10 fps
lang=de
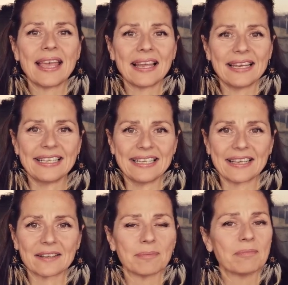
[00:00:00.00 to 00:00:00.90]

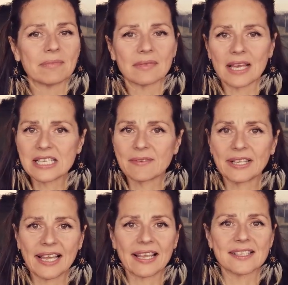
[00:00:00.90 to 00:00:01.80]
Erledigt. Das
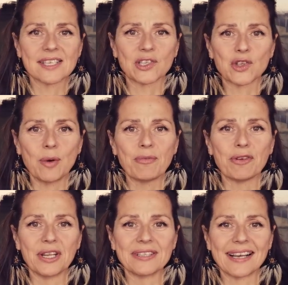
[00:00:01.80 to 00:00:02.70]
war dein ganzer Job
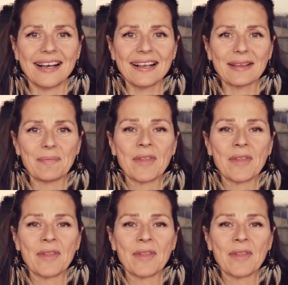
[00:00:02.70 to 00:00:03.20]
für den Tag.